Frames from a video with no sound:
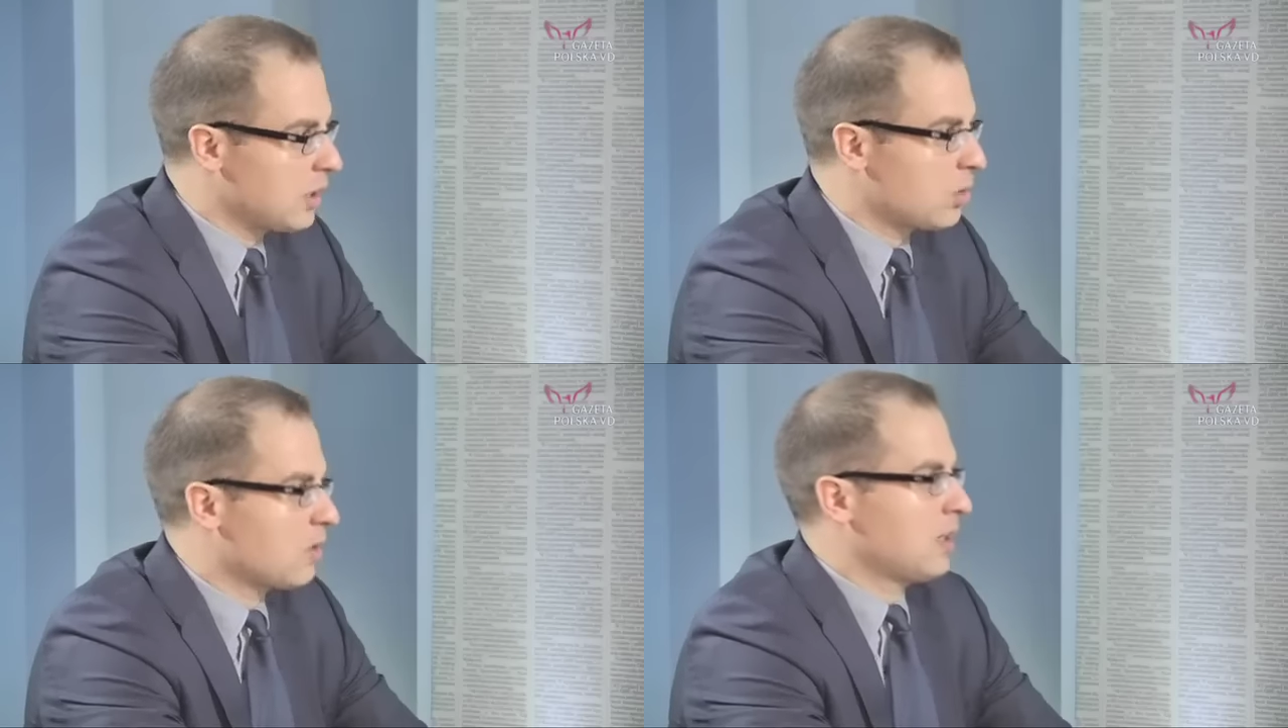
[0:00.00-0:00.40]

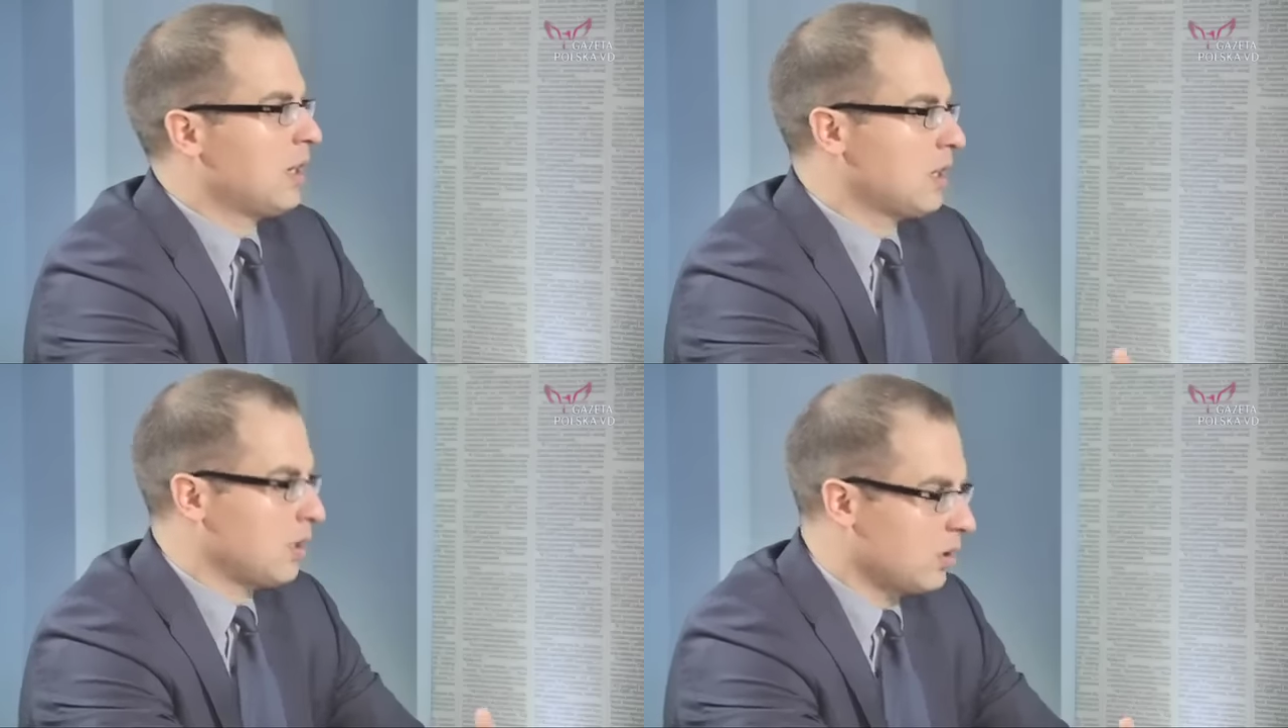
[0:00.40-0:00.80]
która
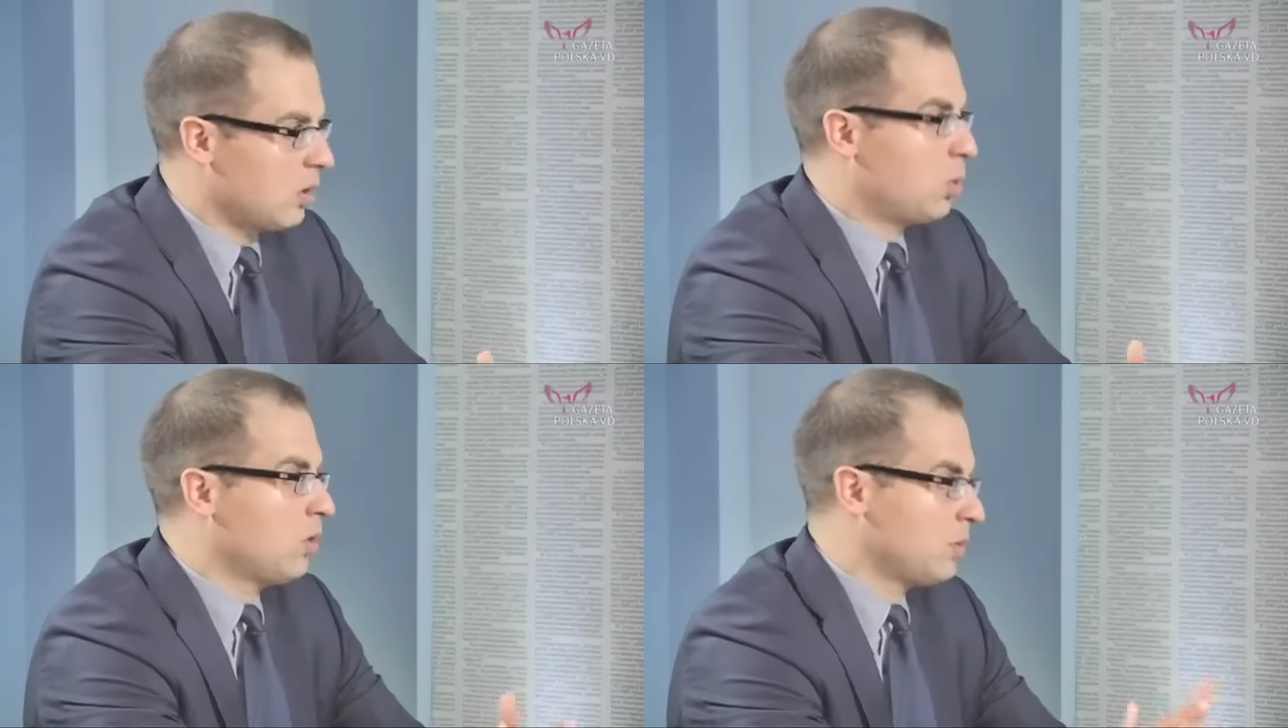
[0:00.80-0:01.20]
wydaje
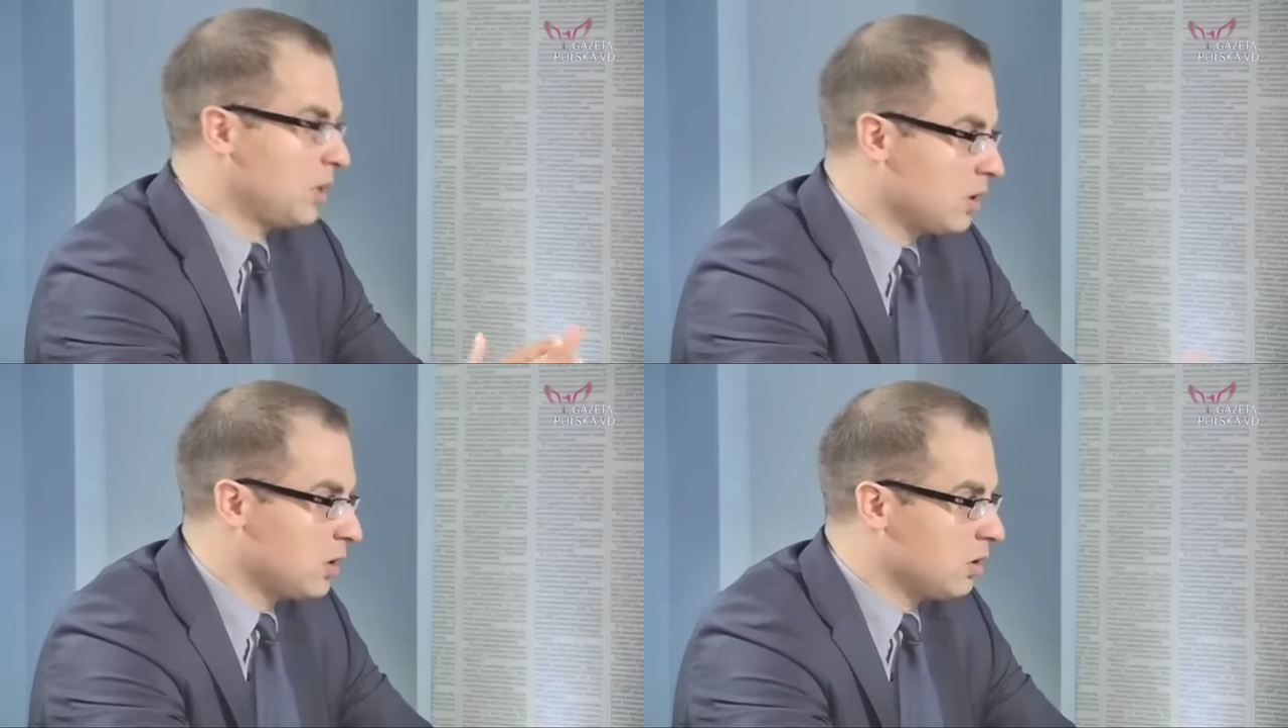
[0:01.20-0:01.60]
o połowę
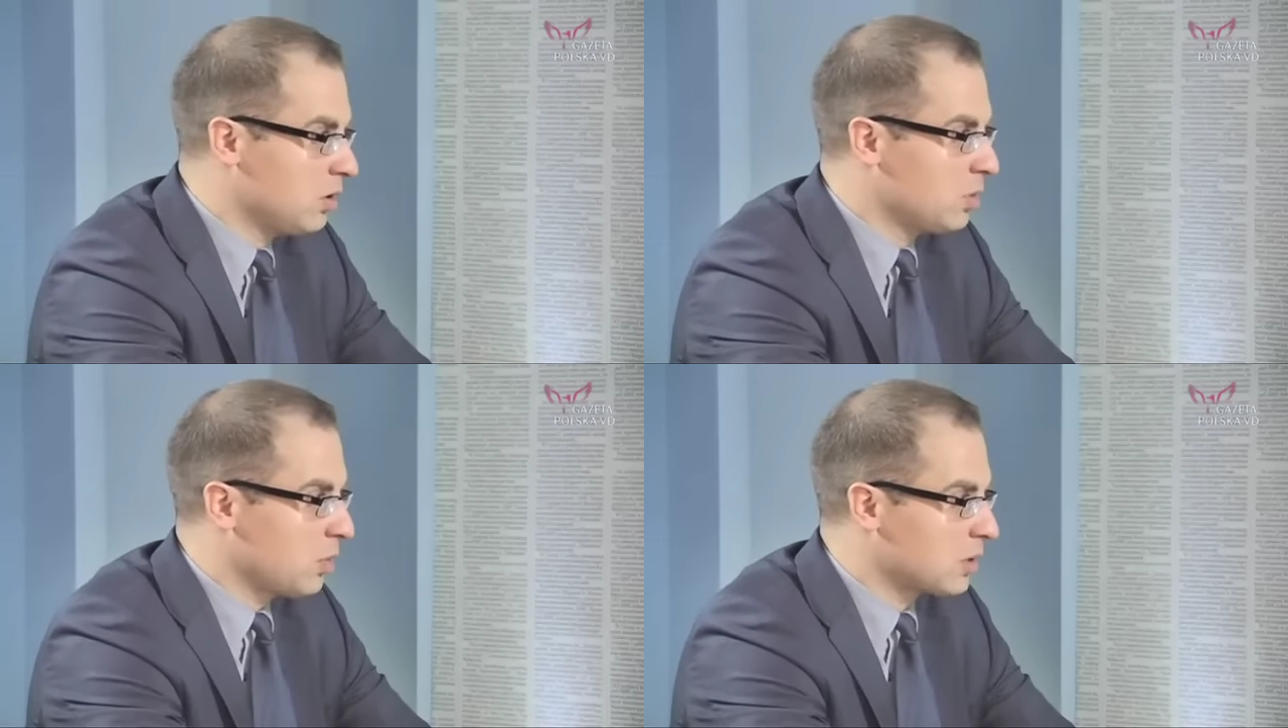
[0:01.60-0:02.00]
mniej
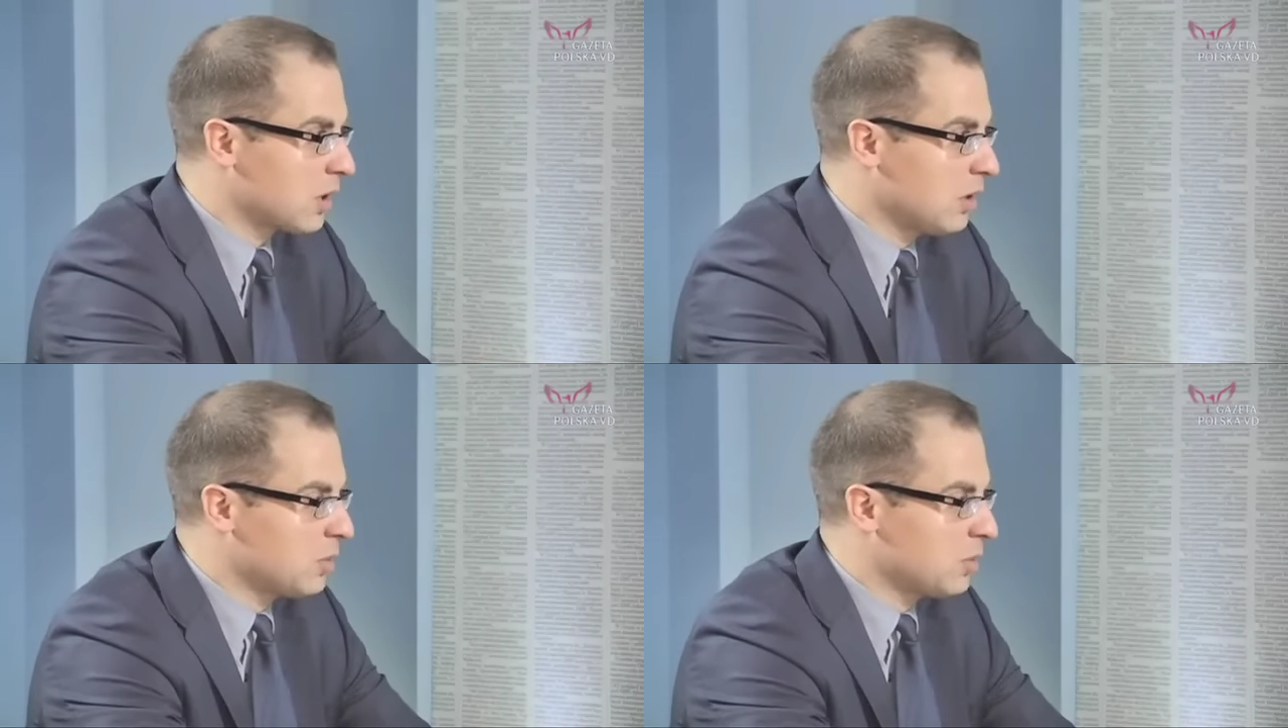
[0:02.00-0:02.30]
niż Polska.